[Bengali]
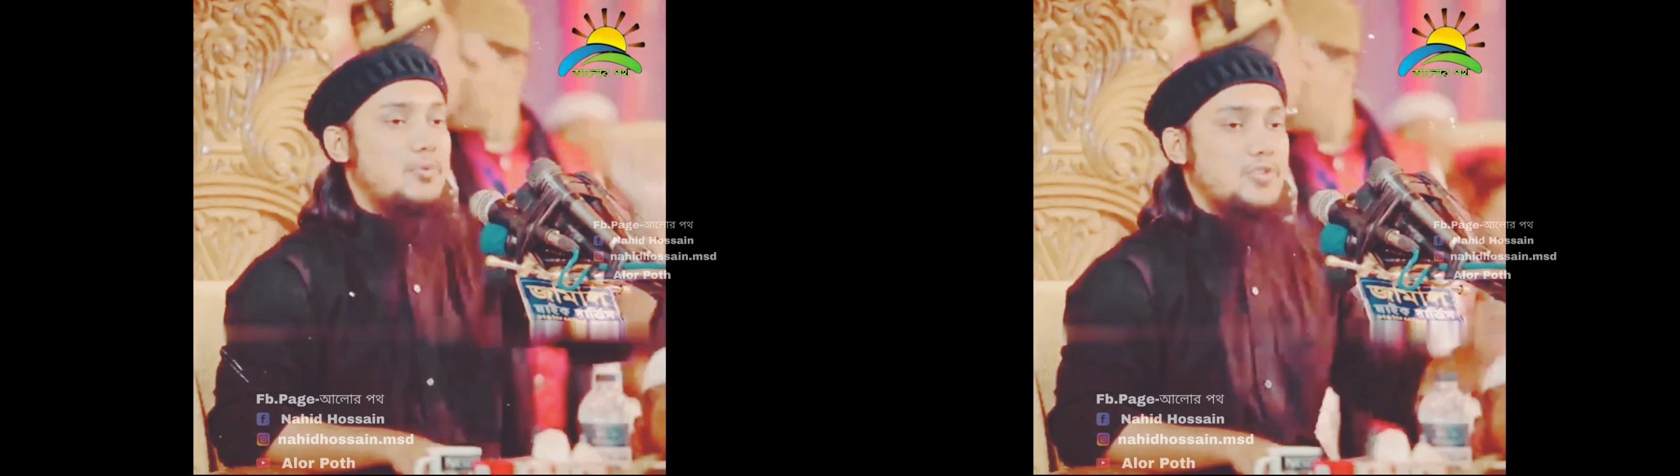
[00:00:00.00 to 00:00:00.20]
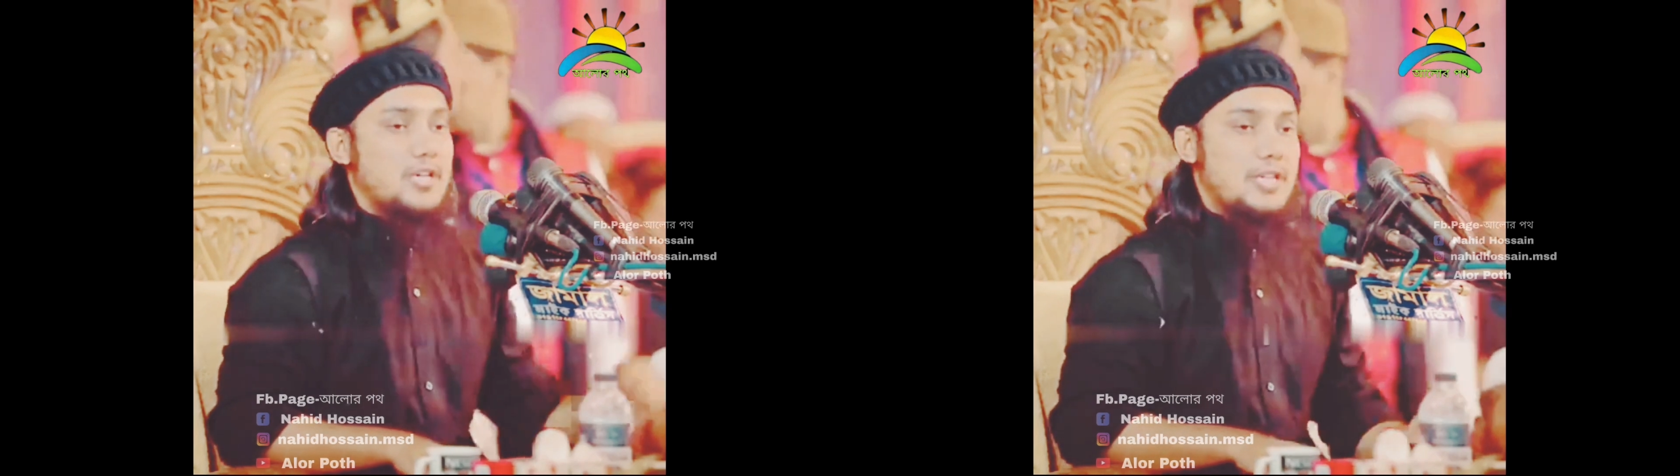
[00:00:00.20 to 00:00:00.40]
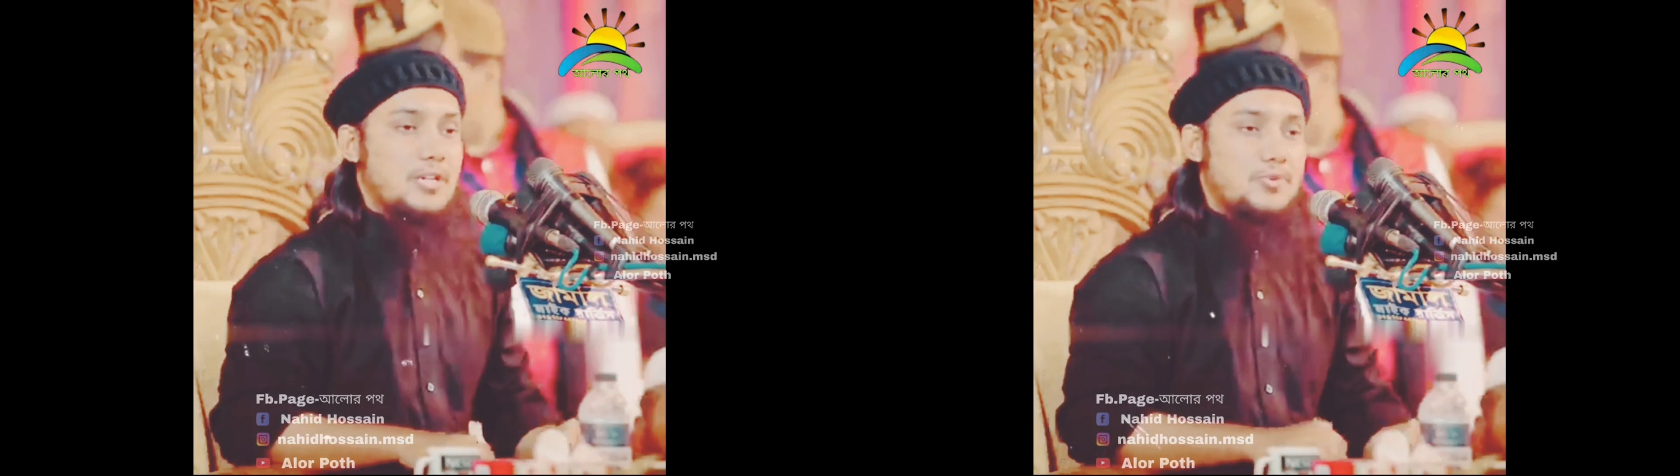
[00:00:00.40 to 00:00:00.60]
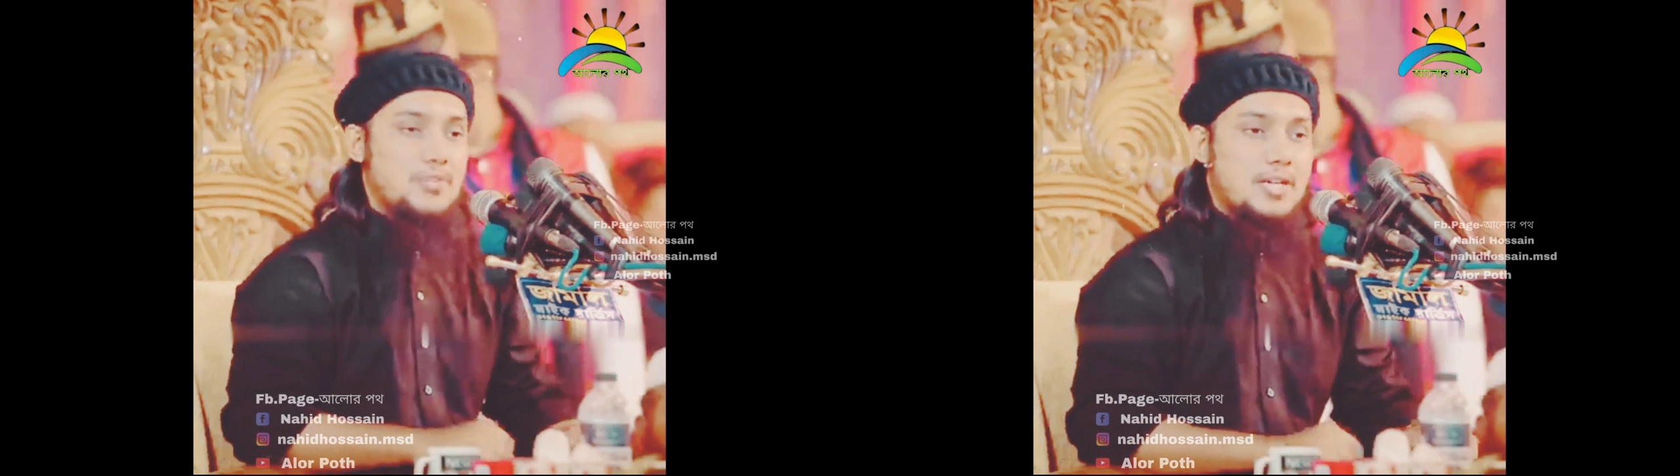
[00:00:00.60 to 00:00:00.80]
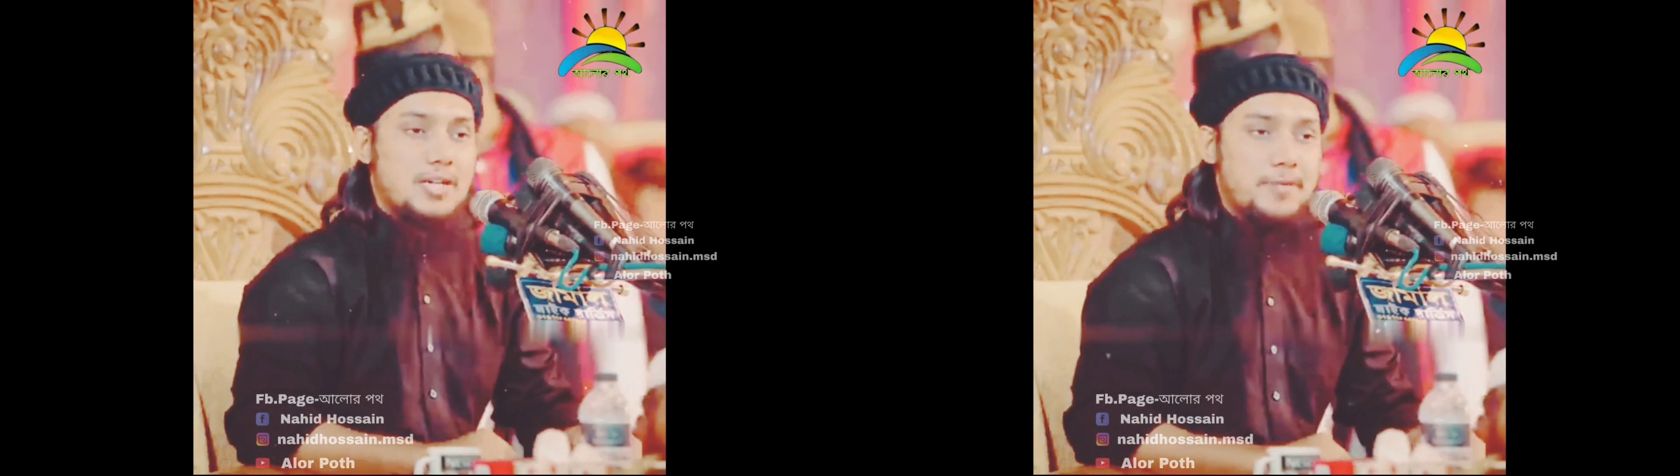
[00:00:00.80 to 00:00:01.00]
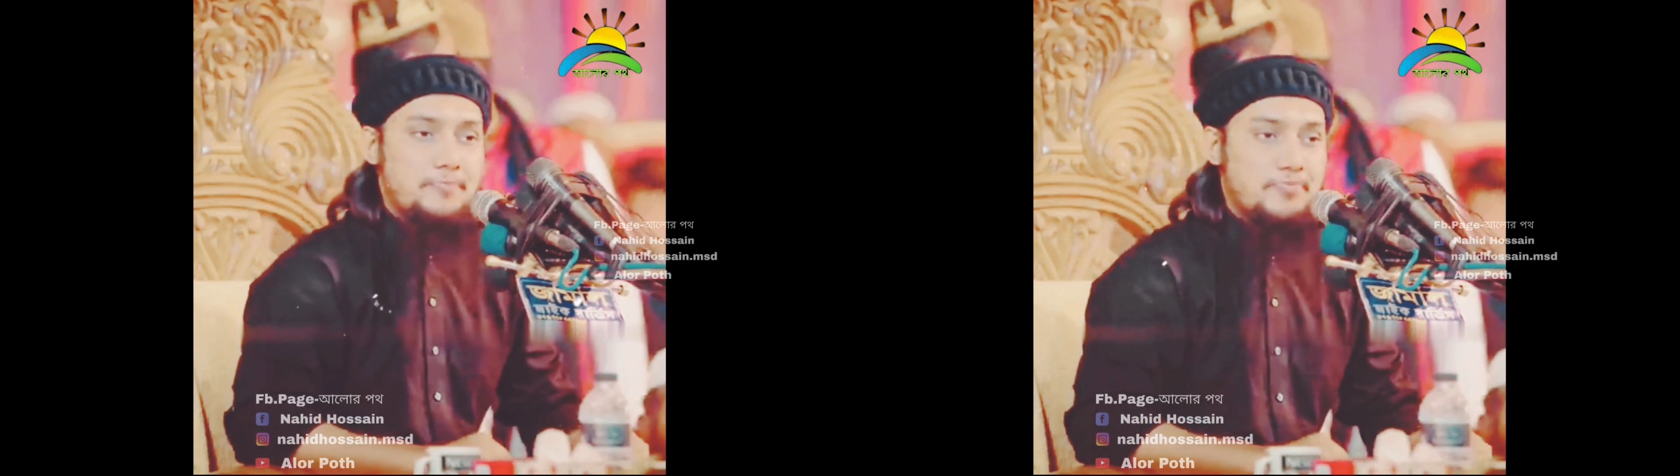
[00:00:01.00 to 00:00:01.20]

নামক জায়গায় কোন জায়গা